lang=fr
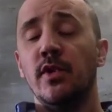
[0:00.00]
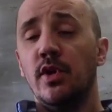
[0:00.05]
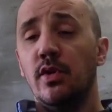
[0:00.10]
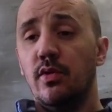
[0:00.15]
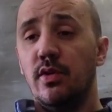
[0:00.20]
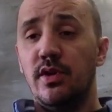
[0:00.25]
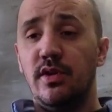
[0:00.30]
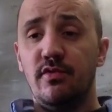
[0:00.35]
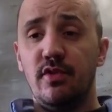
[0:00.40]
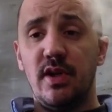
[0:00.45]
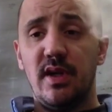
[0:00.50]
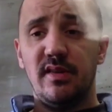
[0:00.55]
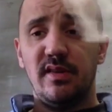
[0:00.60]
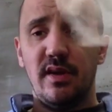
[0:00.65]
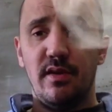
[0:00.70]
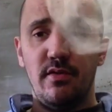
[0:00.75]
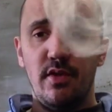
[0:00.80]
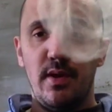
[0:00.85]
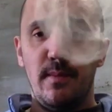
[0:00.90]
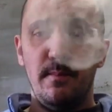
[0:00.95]
Au niveau de la
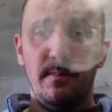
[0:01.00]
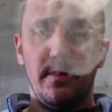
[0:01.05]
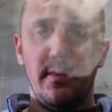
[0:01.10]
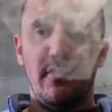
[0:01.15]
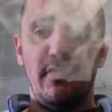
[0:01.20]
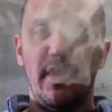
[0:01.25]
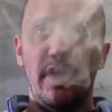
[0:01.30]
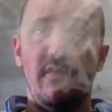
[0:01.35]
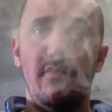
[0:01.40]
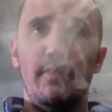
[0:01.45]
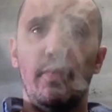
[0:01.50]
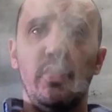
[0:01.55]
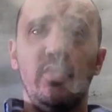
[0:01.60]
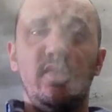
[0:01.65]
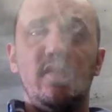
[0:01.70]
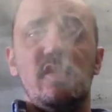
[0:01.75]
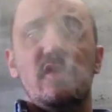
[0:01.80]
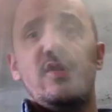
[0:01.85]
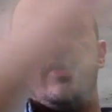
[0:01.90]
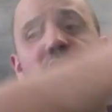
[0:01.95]
saveur, 5
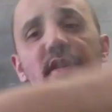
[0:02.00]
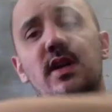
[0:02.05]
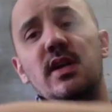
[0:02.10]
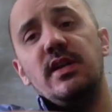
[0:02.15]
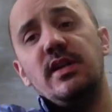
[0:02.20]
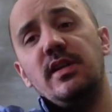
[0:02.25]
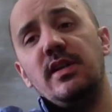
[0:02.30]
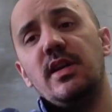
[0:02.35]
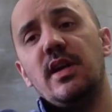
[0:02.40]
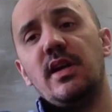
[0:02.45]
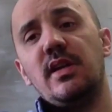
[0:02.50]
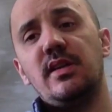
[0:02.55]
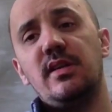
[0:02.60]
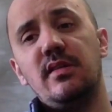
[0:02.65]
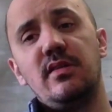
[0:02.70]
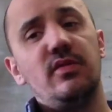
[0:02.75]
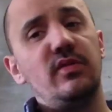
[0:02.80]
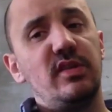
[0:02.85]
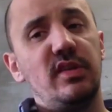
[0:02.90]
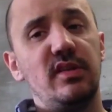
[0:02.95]
pounds donne la ligne directrice
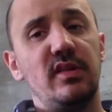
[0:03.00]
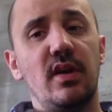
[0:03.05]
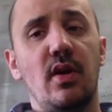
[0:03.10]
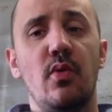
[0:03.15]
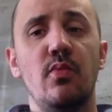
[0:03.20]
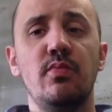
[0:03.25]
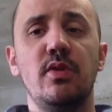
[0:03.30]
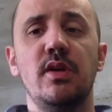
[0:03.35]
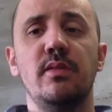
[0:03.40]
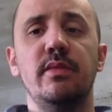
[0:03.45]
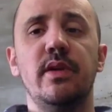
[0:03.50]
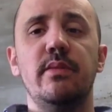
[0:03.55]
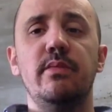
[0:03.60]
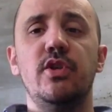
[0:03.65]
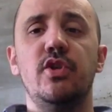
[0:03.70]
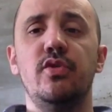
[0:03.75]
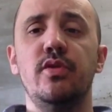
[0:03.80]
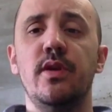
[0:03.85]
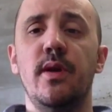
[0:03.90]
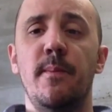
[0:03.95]
de ses arômes comme
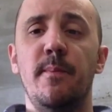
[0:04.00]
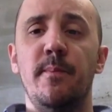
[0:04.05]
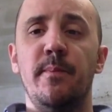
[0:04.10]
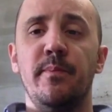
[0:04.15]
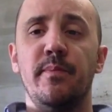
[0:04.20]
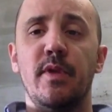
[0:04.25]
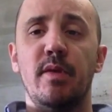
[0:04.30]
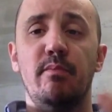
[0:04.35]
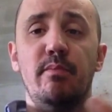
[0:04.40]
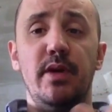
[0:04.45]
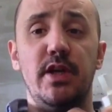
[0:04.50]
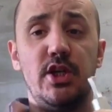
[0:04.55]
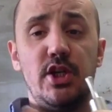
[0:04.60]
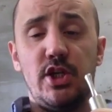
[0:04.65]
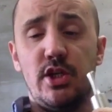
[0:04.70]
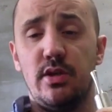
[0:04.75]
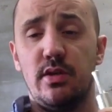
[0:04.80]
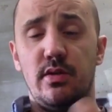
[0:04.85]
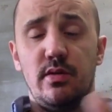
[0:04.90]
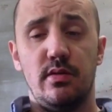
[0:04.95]
d'habitude.
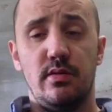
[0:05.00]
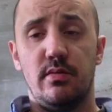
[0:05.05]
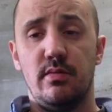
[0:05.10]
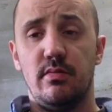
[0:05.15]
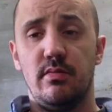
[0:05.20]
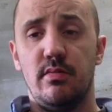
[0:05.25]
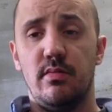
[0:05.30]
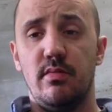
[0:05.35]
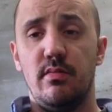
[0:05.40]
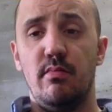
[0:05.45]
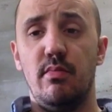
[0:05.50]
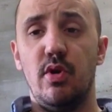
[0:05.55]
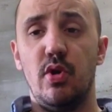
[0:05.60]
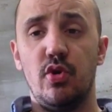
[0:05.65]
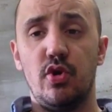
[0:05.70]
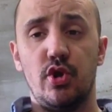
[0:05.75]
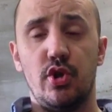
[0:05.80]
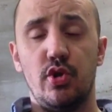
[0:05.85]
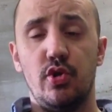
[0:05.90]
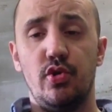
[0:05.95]
Pêche,
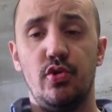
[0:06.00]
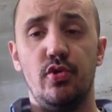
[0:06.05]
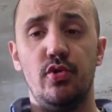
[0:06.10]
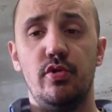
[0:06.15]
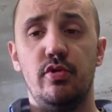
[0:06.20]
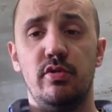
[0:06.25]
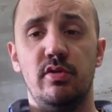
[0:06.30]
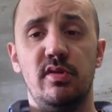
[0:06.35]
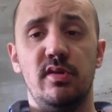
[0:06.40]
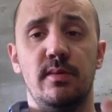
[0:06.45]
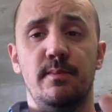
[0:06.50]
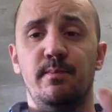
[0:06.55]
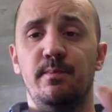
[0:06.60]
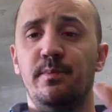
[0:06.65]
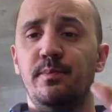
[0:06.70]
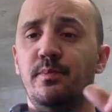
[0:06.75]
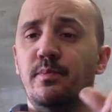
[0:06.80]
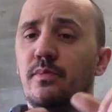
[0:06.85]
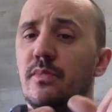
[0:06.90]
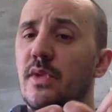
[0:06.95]
blanche juteuse,
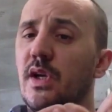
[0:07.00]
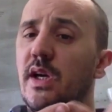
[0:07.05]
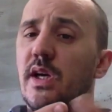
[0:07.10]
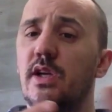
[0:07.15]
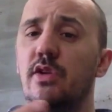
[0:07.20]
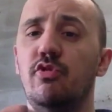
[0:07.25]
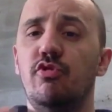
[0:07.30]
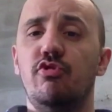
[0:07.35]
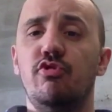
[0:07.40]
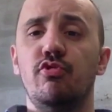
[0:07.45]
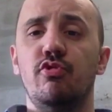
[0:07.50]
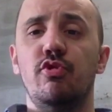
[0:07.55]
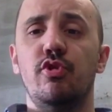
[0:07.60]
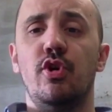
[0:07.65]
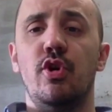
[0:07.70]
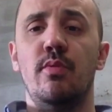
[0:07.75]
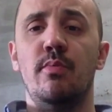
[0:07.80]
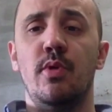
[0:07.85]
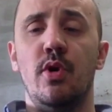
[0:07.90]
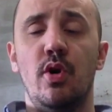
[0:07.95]
réduction de
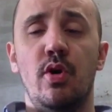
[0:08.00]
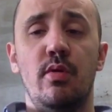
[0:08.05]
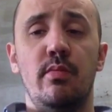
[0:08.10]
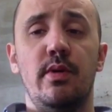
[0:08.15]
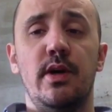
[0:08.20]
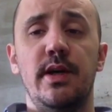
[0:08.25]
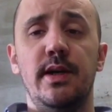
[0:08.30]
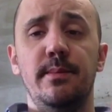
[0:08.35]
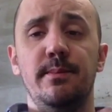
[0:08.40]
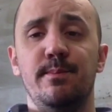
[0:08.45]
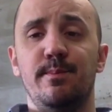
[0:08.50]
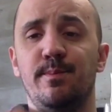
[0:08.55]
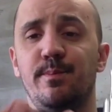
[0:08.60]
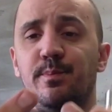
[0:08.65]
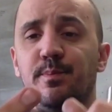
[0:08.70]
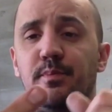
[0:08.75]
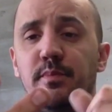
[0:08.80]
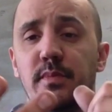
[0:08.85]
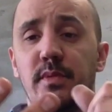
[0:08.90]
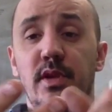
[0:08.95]
rhum ambré,
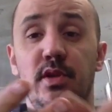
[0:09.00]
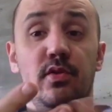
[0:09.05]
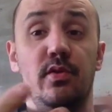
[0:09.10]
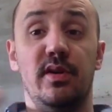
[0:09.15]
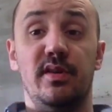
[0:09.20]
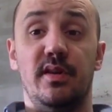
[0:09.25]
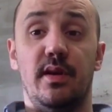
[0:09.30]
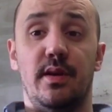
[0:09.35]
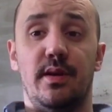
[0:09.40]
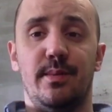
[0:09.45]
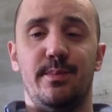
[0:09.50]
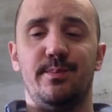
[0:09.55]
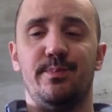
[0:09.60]
noisette.